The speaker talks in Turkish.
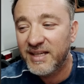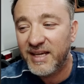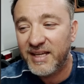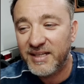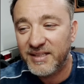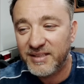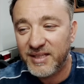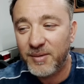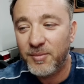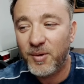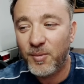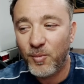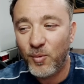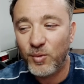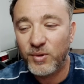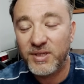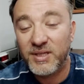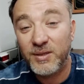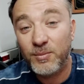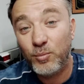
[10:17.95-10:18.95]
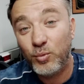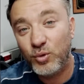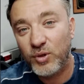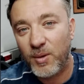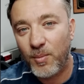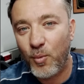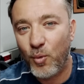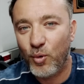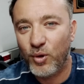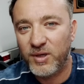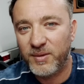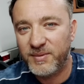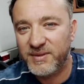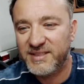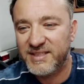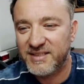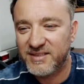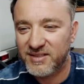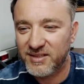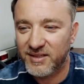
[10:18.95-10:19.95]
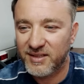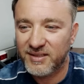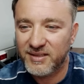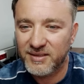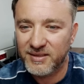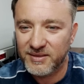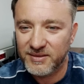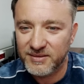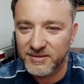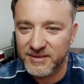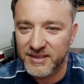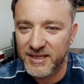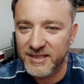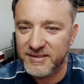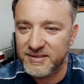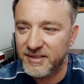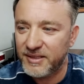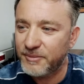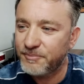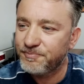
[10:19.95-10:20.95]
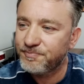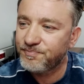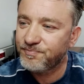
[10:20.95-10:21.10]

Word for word: Yani demem o ki bu da böyle bir seçenek. Neyse.